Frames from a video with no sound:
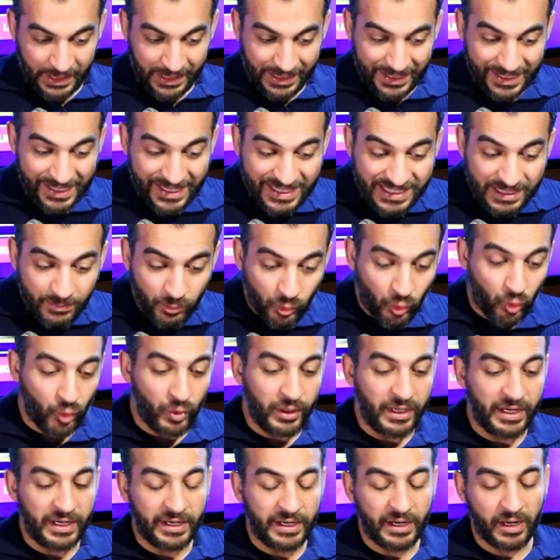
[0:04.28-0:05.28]
لازم
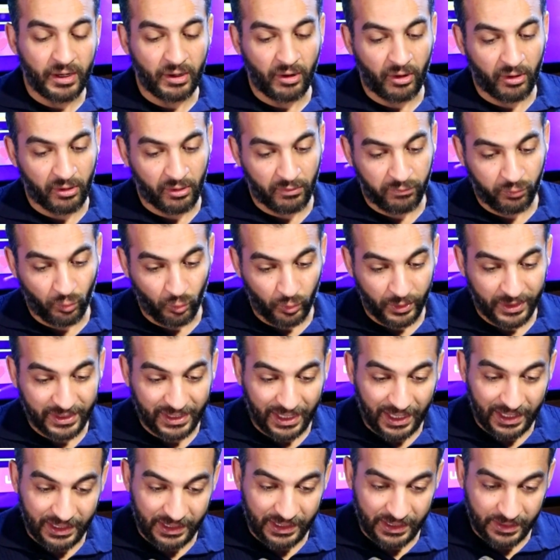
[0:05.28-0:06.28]
كلنا نعرفه
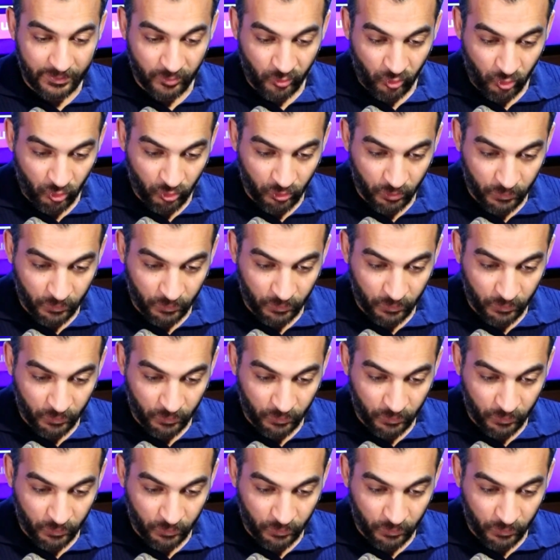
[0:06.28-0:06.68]
ونتعلمه